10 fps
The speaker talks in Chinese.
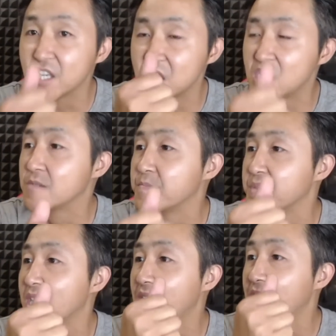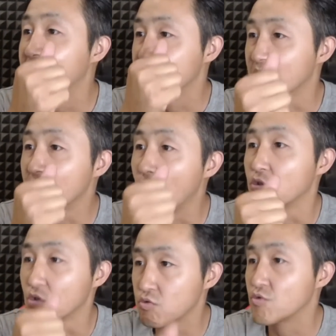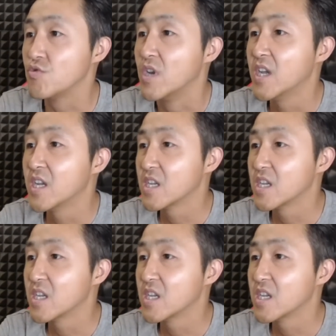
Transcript: 性别人口的数据。